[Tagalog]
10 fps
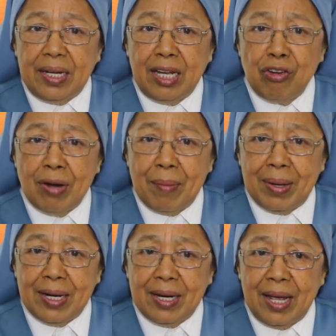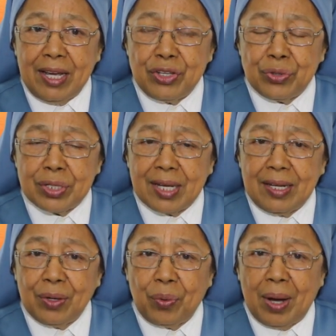Kinunaman ni Jesus
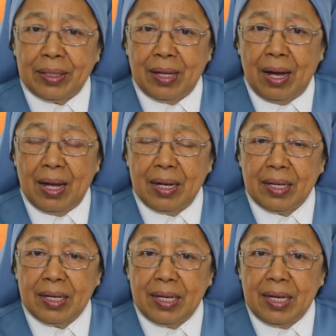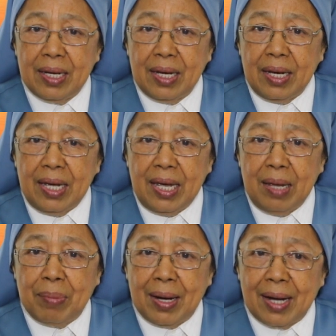kadakwada,
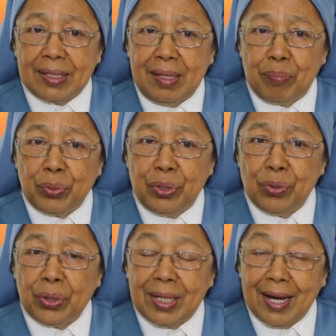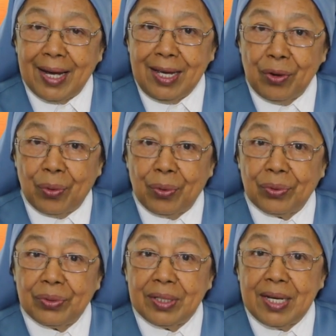ibagak tipod no kada kayo,
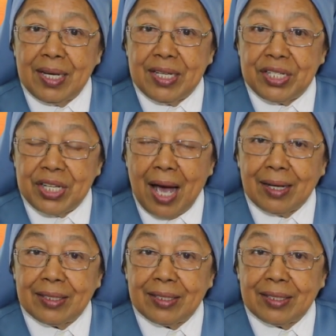siyak